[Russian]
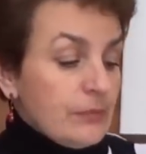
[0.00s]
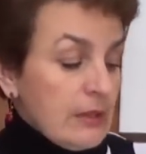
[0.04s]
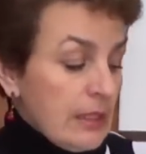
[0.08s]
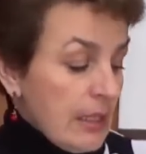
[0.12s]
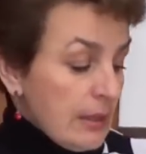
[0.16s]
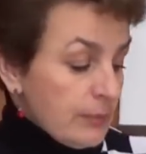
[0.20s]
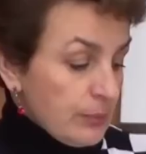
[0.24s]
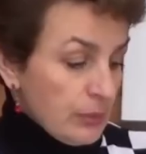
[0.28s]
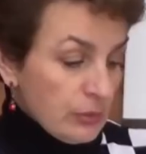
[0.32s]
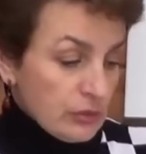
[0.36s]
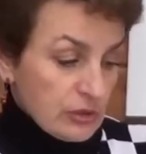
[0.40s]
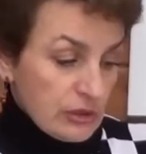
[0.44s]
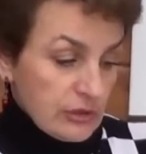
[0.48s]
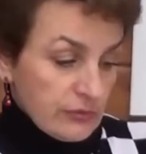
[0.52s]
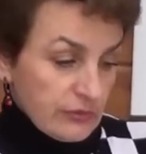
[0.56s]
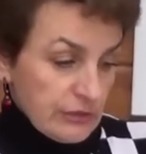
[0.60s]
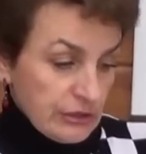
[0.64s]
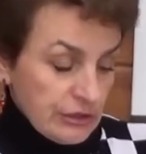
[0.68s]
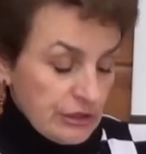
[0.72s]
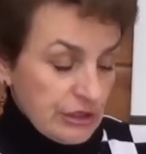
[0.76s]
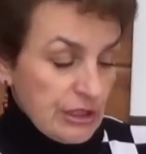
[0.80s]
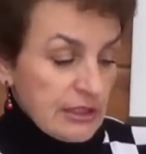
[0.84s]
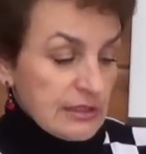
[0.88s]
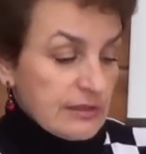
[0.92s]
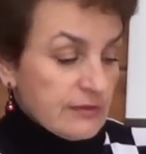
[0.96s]
Я просто
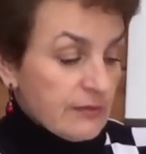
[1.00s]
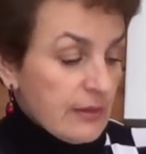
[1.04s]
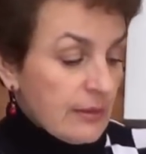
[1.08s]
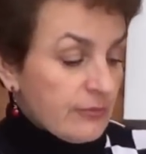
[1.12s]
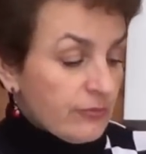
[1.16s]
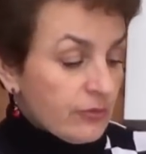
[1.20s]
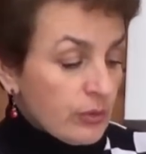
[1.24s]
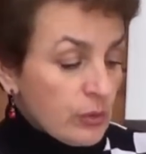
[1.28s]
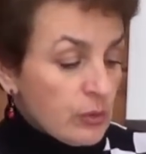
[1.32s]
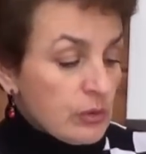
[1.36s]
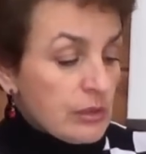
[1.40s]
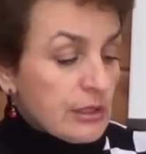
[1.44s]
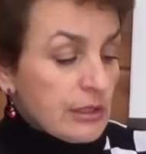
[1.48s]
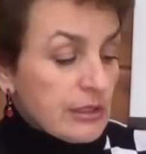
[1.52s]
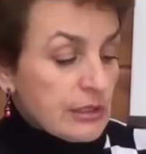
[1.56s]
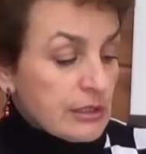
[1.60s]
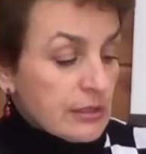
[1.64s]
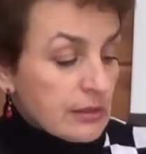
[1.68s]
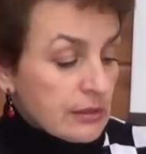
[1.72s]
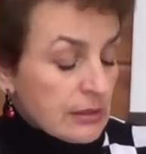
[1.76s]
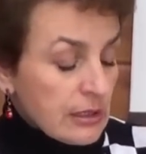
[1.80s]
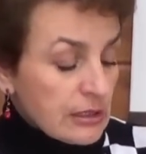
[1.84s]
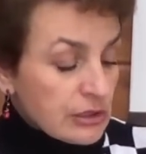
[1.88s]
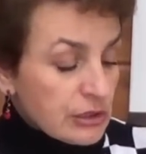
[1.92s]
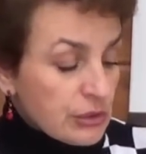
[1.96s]
сейчас вам в
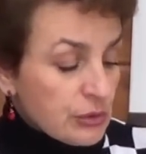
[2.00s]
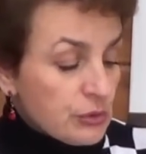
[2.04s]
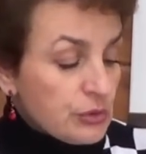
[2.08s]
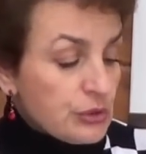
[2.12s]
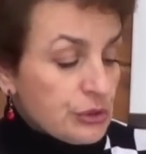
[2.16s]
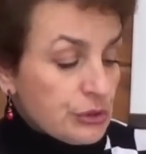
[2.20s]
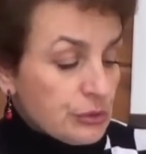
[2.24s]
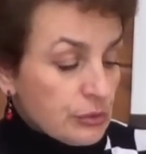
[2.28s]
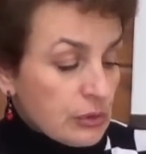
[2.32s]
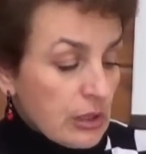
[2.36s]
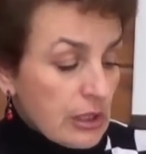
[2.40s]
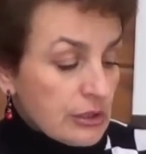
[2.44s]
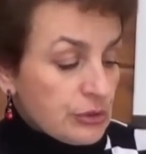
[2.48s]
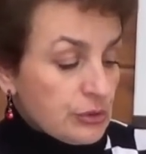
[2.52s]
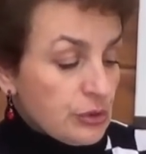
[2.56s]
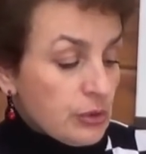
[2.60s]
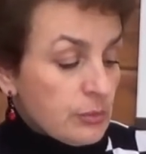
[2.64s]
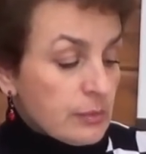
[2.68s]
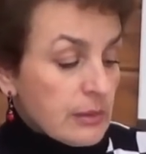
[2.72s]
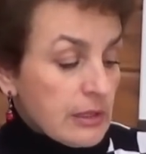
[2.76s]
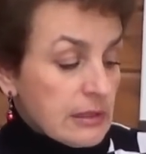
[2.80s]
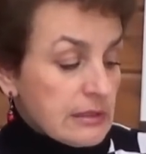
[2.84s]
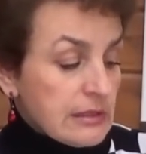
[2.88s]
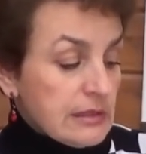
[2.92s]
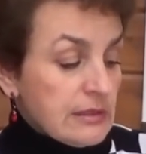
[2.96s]
ролике на что еще хочу
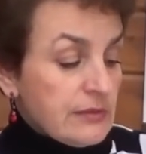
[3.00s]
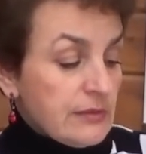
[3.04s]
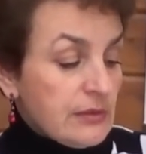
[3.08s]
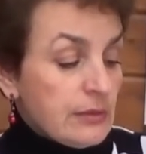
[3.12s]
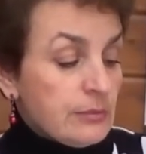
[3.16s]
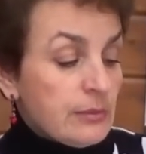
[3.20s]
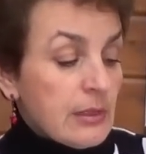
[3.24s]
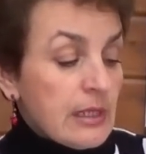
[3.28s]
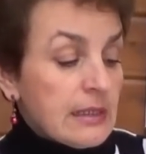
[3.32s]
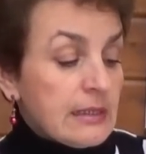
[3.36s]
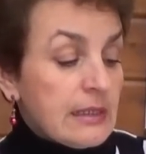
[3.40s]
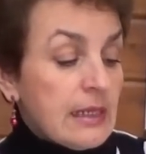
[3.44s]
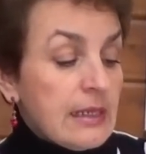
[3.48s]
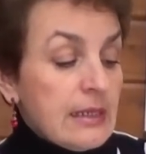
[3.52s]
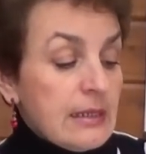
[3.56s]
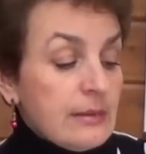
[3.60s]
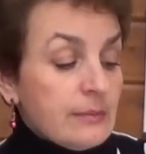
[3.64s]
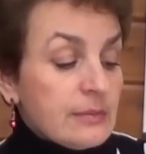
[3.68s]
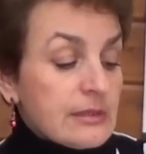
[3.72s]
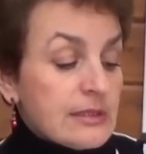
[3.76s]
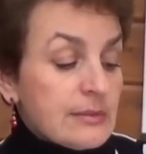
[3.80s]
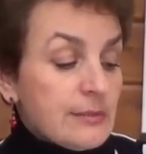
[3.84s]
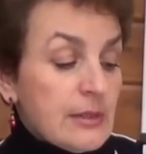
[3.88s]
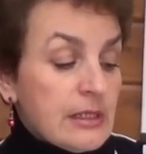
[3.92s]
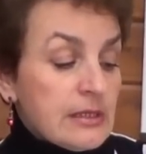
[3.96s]
обратить внимание.
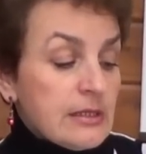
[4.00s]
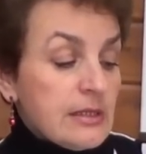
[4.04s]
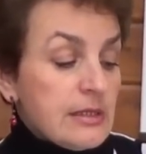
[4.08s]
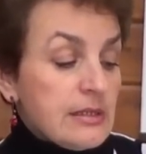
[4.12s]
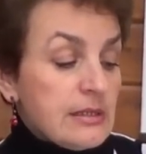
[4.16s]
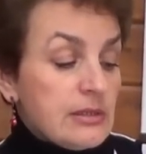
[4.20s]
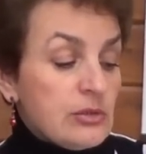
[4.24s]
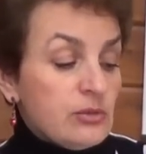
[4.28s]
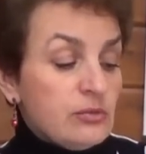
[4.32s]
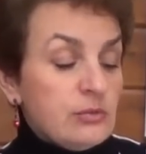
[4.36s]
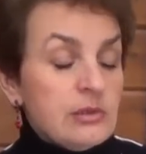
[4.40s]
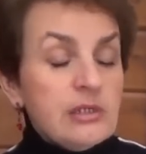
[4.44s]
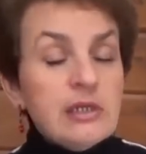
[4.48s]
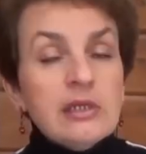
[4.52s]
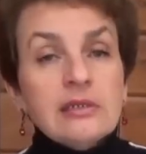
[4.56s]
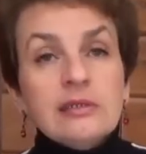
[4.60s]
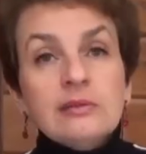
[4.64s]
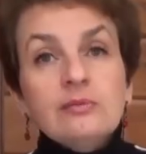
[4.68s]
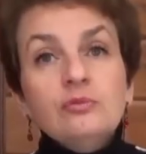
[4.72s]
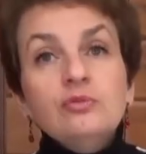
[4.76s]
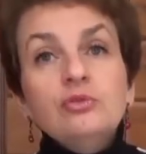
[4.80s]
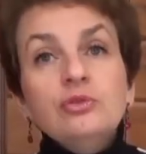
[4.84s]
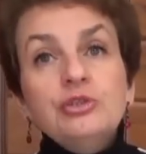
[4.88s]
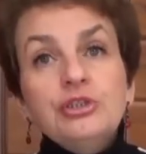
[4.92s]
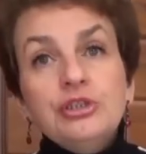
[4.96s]
Посмотрите, у меня
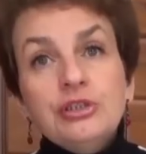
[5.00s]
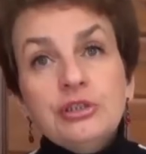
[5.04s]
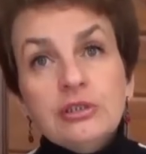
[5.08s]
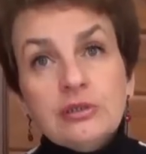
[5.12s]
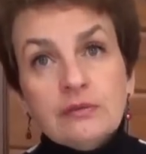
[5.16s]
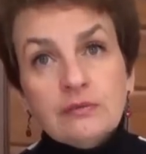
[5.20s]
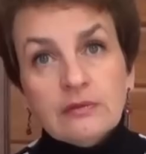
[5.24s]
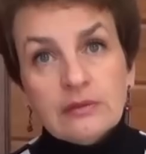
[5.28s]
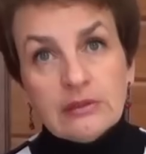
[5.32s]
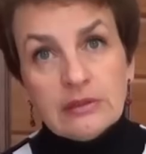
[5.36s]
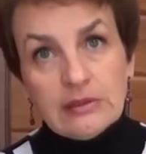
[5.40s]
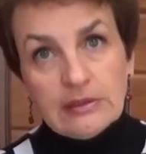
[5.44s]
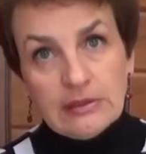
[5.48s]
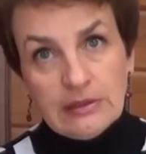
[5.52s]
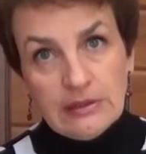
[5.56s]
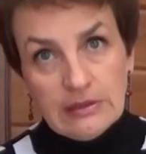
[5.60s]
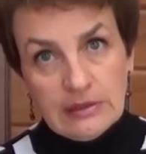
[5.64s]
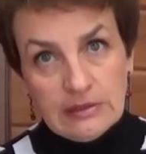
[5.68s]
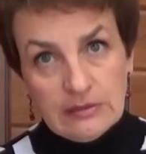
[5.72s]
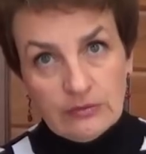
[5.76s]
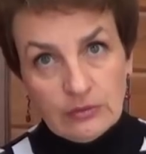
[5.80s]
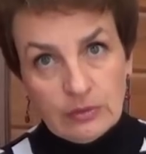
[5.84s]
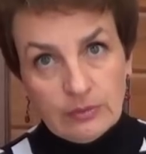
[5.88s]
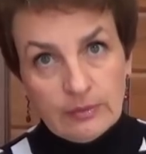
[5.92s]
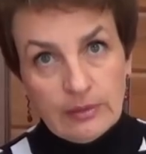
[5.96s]
замульчирована
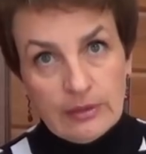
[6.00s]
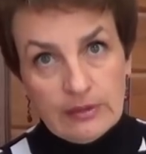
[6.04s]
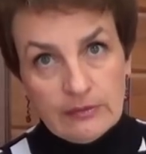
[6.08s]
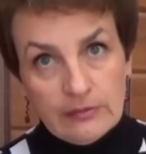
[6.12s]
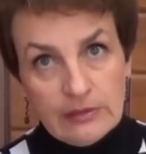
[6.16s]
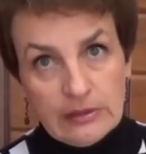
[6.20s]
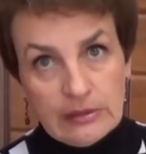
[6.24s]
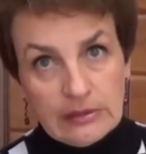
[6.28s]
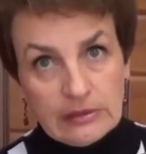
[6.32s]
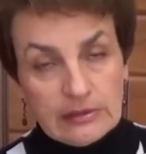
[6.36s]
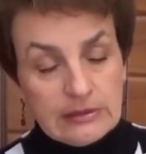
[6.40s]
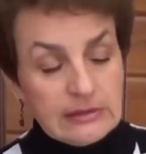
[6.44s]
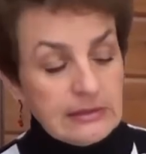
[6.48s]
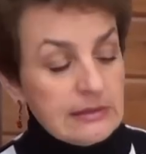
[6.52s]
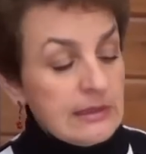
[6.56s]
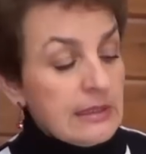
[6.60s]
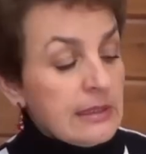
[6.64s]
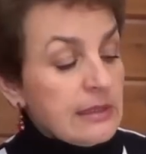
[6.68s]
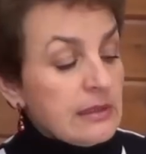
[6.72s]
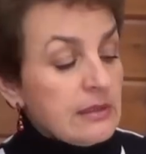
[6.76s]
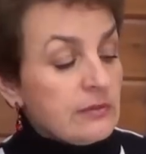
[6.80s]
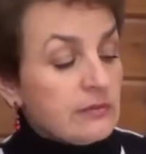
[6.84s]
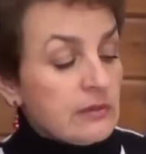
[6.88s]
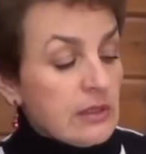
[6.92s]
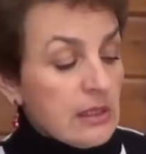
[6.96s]
здесь вот поверхность.
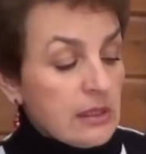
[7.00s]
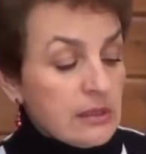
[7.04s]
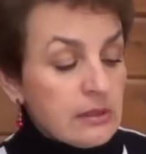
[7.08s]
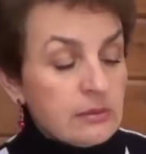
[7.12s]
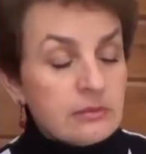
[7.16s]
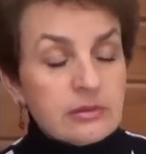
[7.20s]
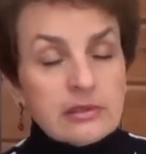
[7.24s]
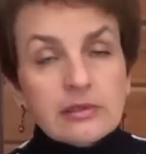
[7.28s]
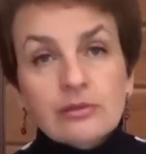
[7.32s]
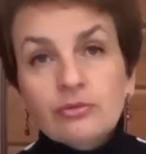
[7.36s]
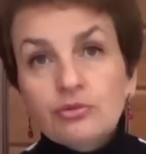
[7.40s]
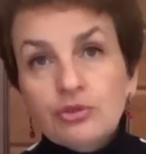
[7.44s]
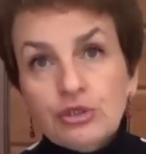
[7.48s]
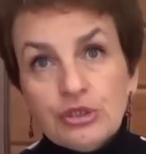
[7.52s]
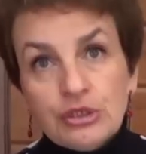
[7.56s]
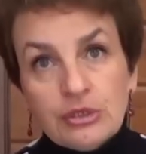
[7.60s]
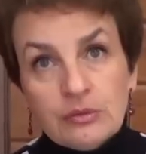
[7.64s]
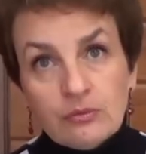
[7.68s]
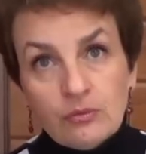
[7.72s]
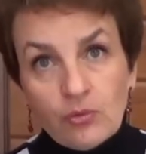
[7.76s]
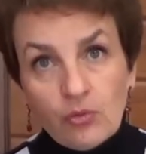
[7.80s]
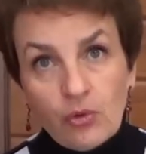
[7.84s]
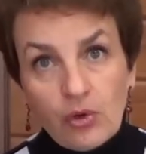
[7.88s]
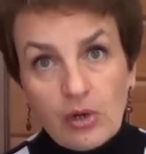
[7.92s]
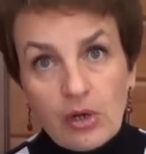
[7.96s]
Это в данном случае
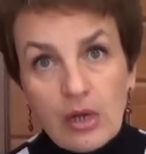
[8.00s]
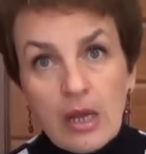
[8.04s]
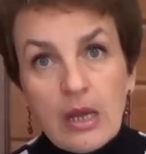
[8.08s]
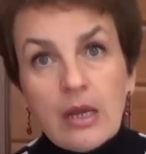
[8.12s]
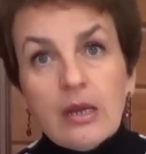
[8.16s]
мох.